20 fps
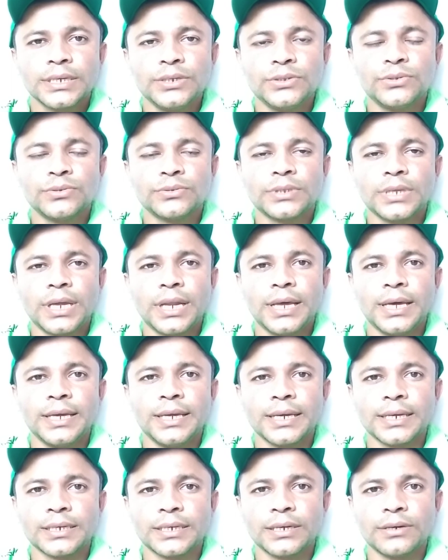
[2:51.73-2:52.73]
কিন্তু তারা
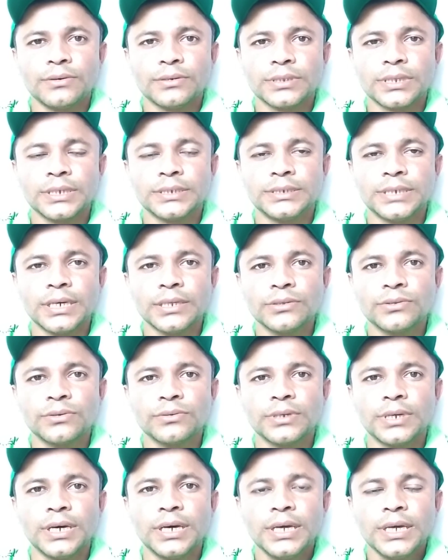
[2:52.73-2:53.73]
একটা কথা জানতো
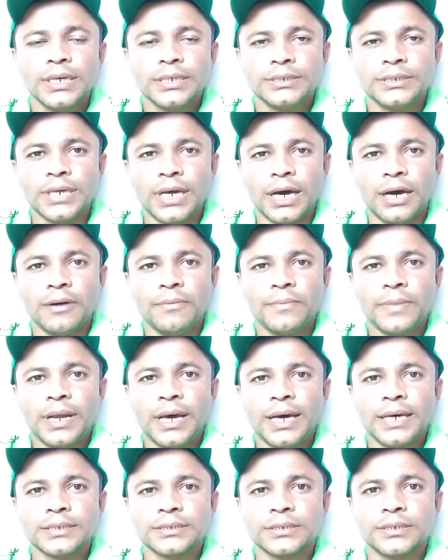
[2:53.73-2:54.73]
না যে আমরা
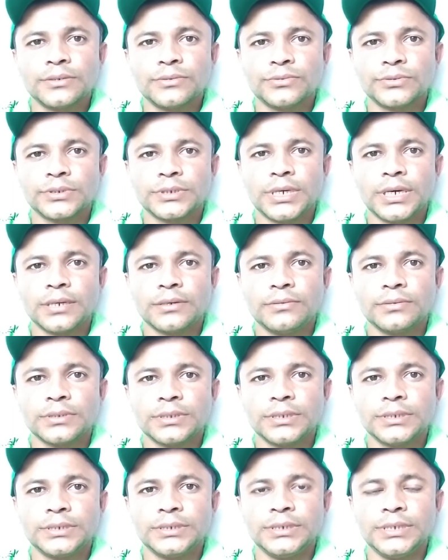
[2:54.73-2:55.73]
আজকে রোজগার
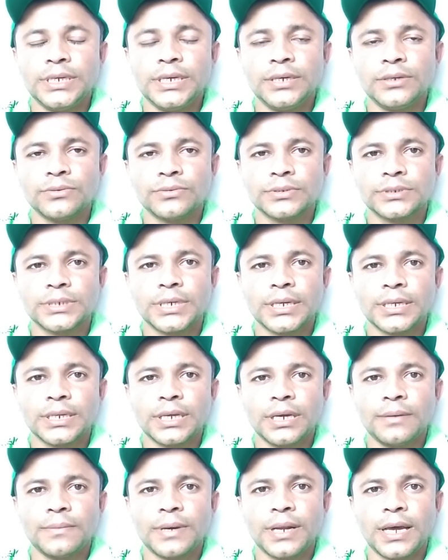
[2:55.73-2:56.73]
করতেছি এই রোজগার
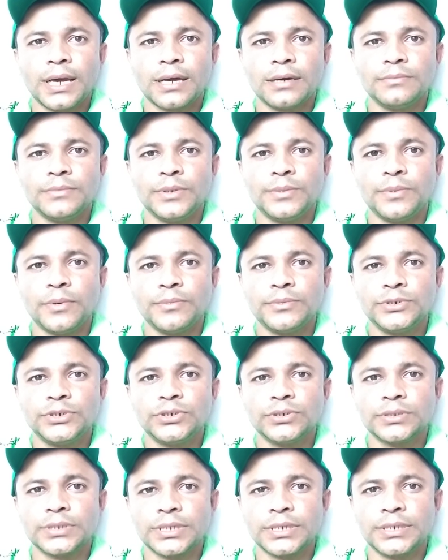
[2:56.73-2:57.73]
কি আমার আগামী
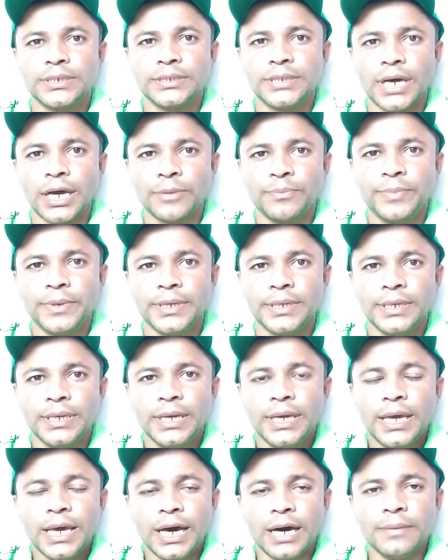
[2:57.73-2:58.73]
ভবিষ্যতে কি থাকবে
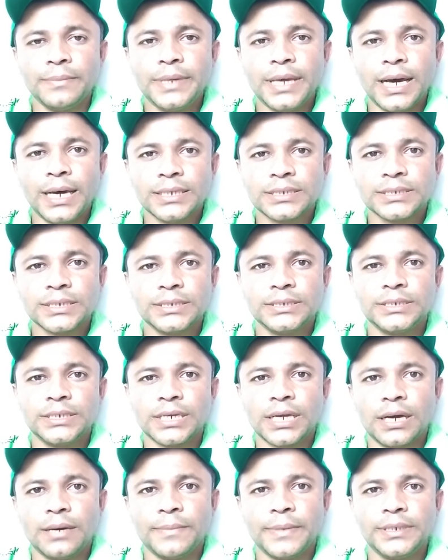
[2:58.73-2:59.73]
আমি আজকে যে
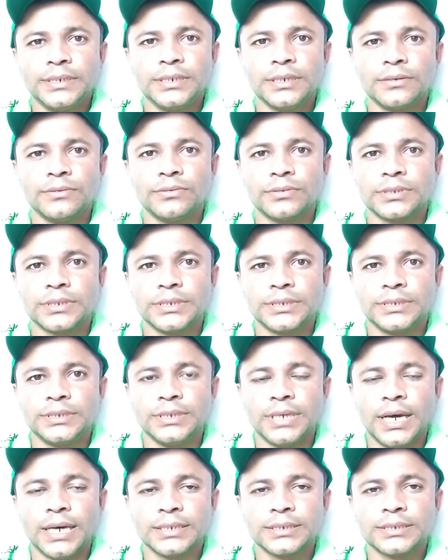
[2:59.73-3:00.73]
কামাইটা করতেছি
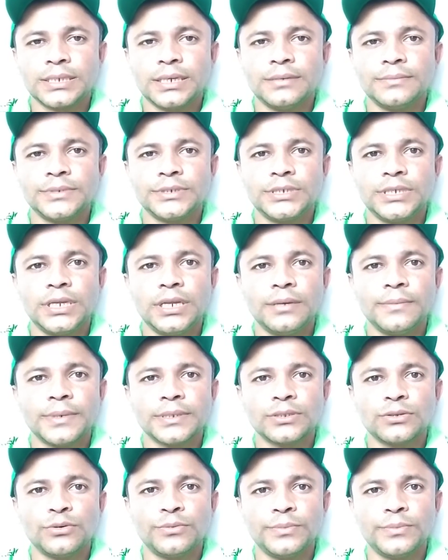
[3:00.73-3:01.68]
আজকে আমি সিনেমাতে